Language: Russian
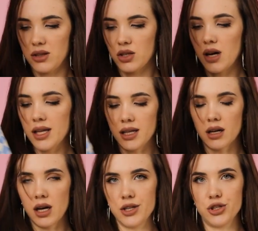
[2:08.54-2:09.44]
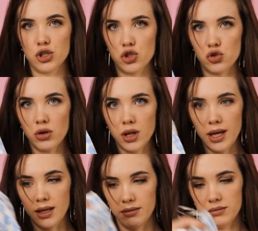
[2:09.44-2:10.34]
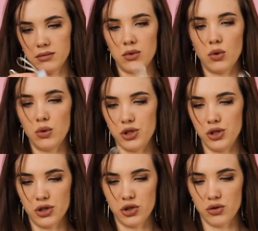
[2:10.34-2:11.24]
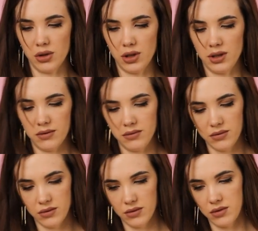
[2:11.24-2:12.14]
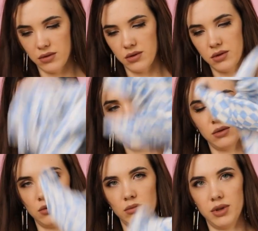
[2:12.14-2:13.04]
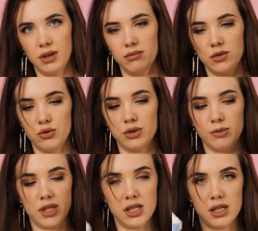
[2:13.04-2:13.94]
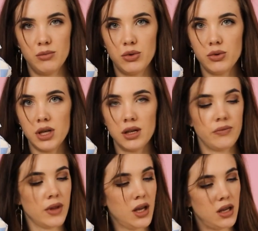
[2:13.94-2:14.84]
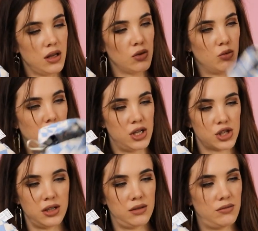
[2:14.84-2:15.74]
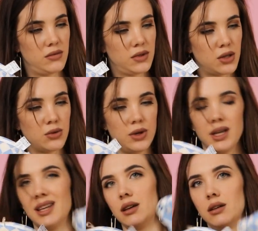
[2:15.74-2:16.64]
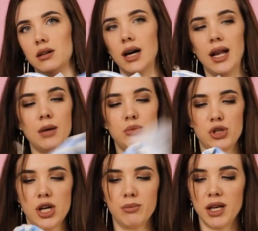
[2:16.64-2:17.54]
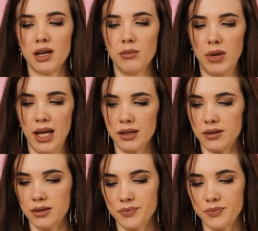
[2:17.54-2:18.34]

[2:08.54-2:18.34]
Ткань такая тяжелая, очень тяжелая. Прям тут, смотрите, и брюки, и рубашка. Такой э, а-ля пижамный комплект.